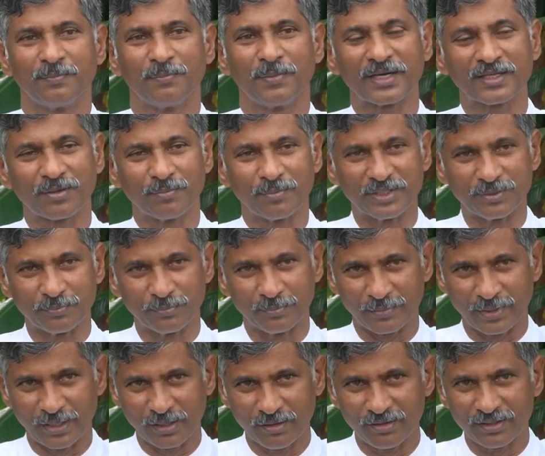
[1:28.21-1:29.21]
మనకి
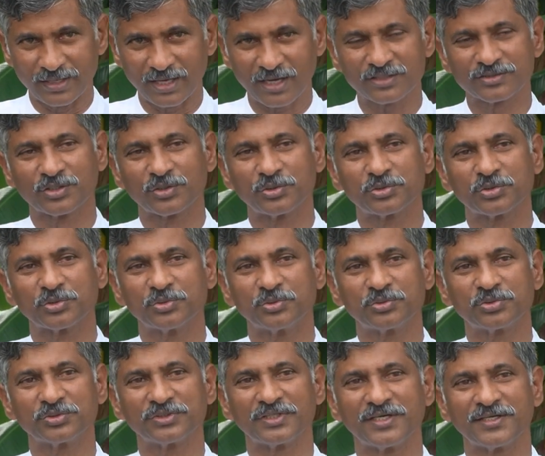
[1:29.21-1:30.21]
మేలు ఎలా జరుగుతూ
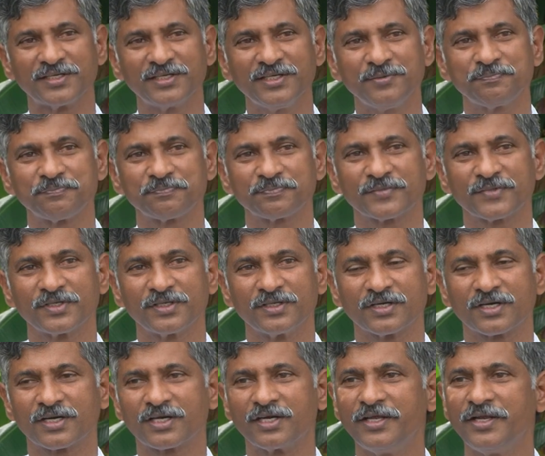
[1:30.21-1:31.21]
ఉంటుందంటే
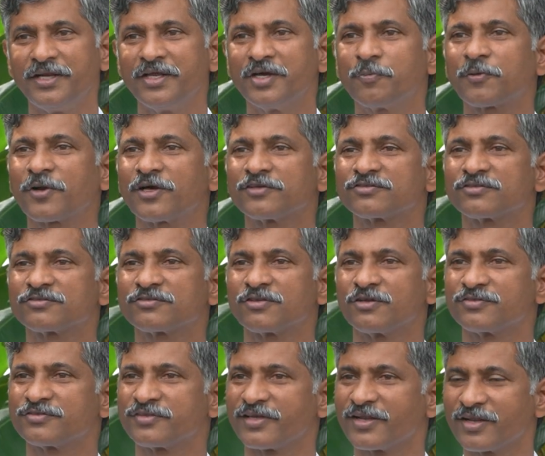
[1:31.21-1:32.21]
క్లీనింగ్
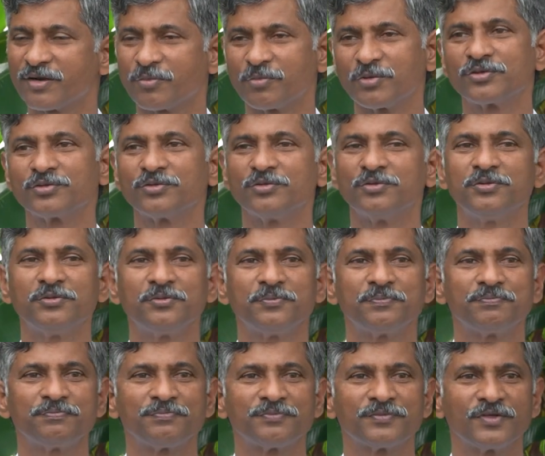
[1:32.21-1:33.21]
ప్రాసెస్లో శరీరం ఉంటూ
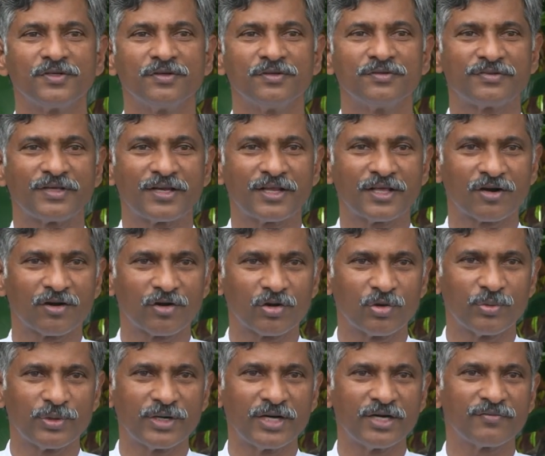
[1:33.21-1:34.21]

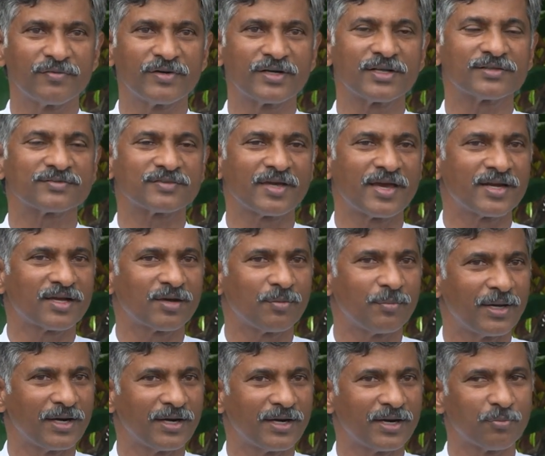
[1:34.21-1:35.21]
శరీరంలో ఉండేటువంటి రసాయనిక
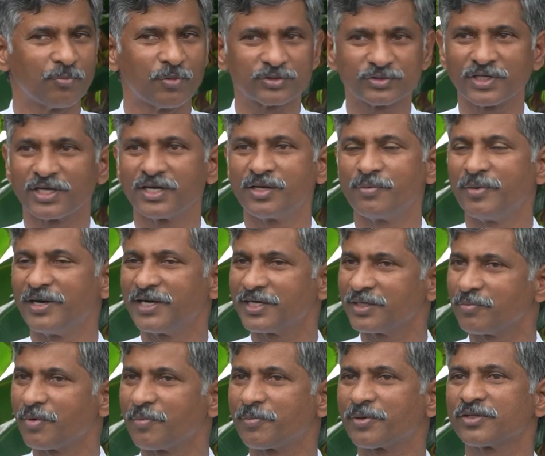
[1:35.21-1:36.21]
మలిన మొత్తాన్ని
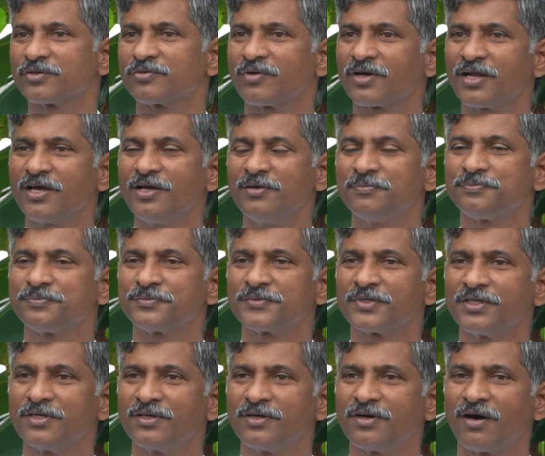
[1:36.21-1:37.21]
బయటికి పంపడం ద్వారా
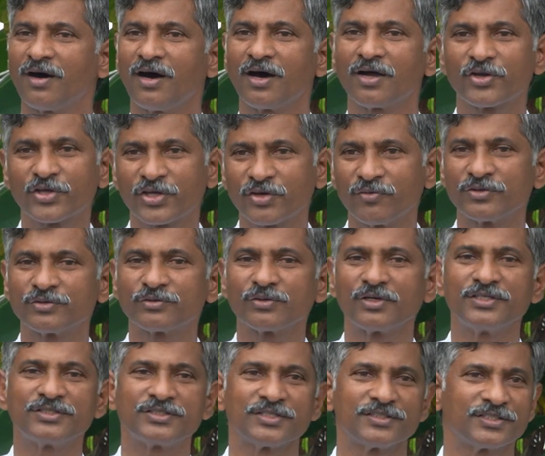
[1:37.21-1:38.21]

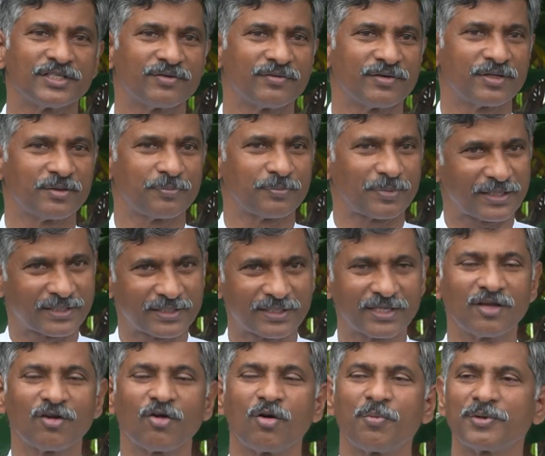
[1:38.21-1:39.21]
ఆరోగ్యవంతుల్ని చేసేటువంటి
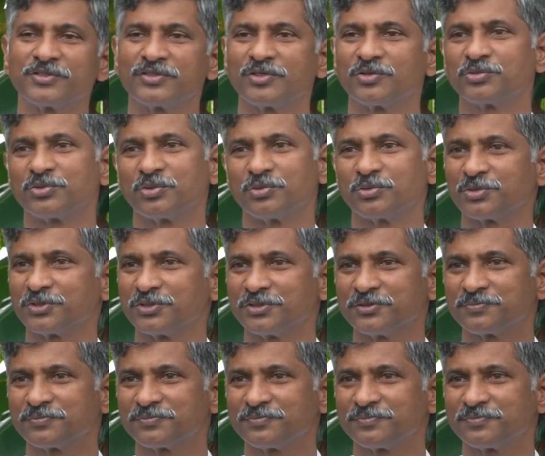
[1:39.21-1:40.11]
ప్రక్రియ లోపల జరుగుతూ ఉంటుంది